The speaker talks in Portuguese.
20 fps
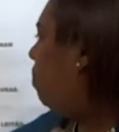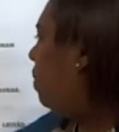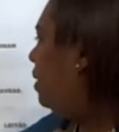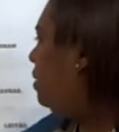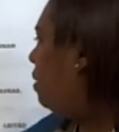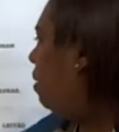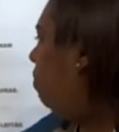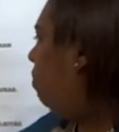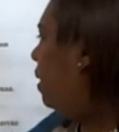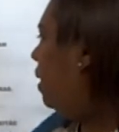
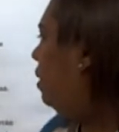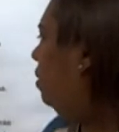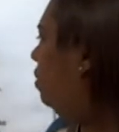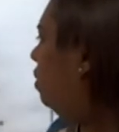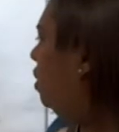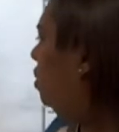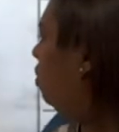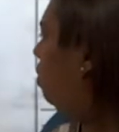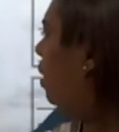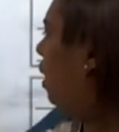percebendo
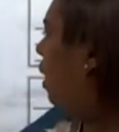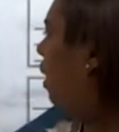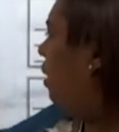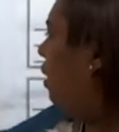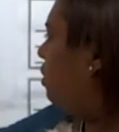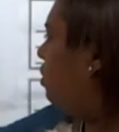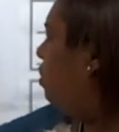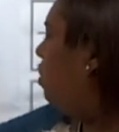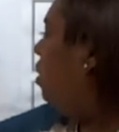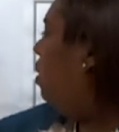que no
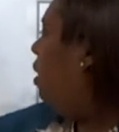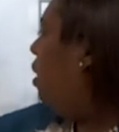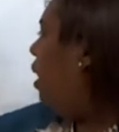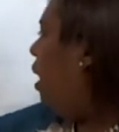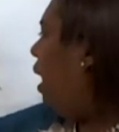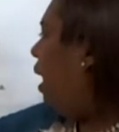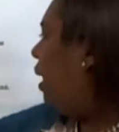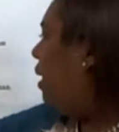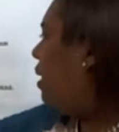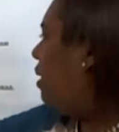caso,
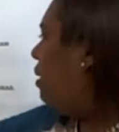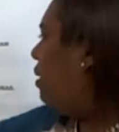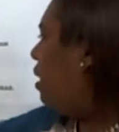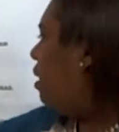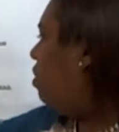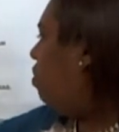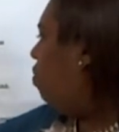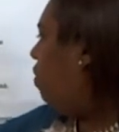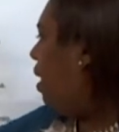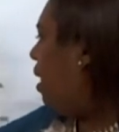aqui
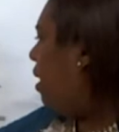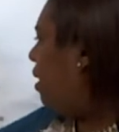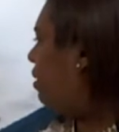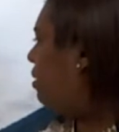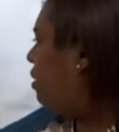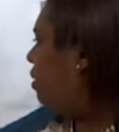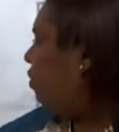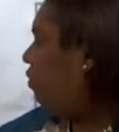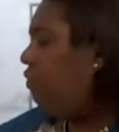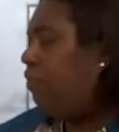tem o
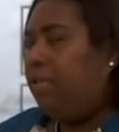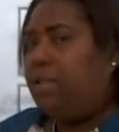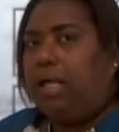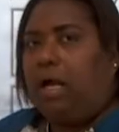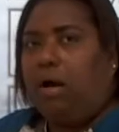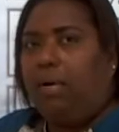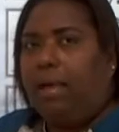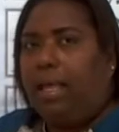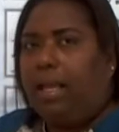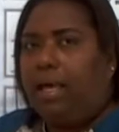S no
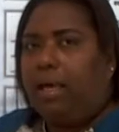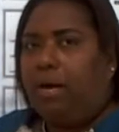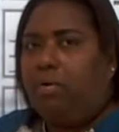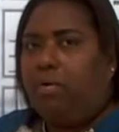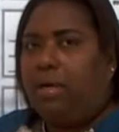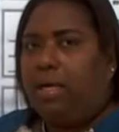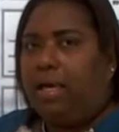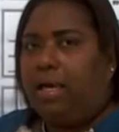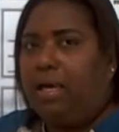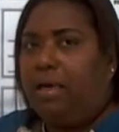final, ela é
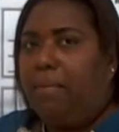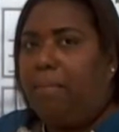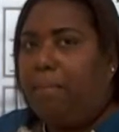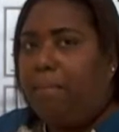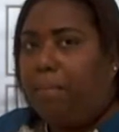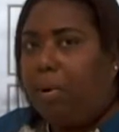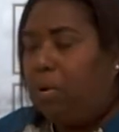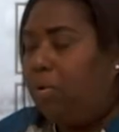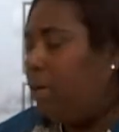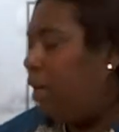o que?
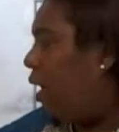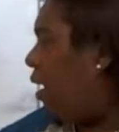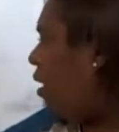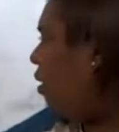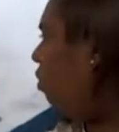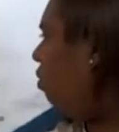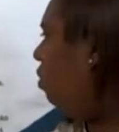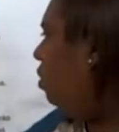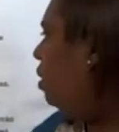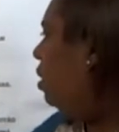
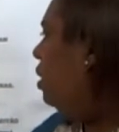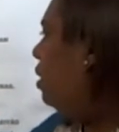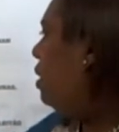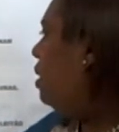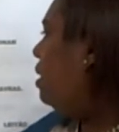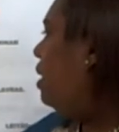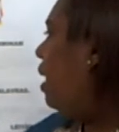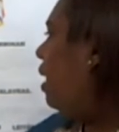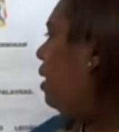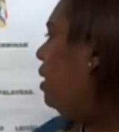Plural.
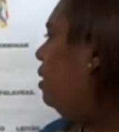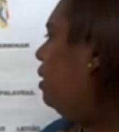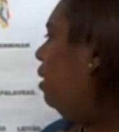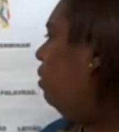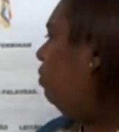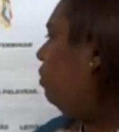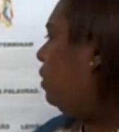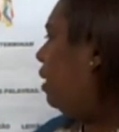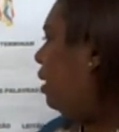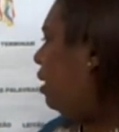E aqui
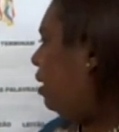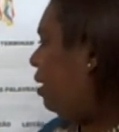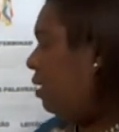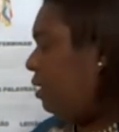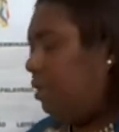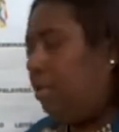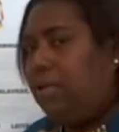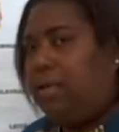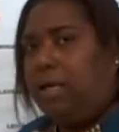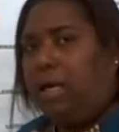não
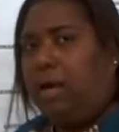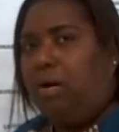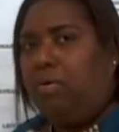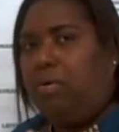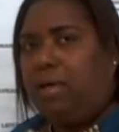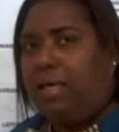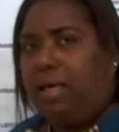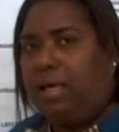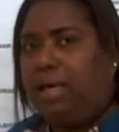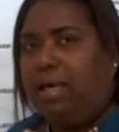tem, é
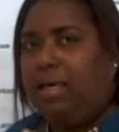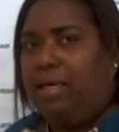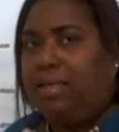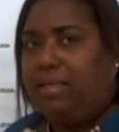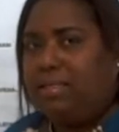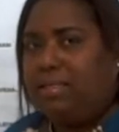o que?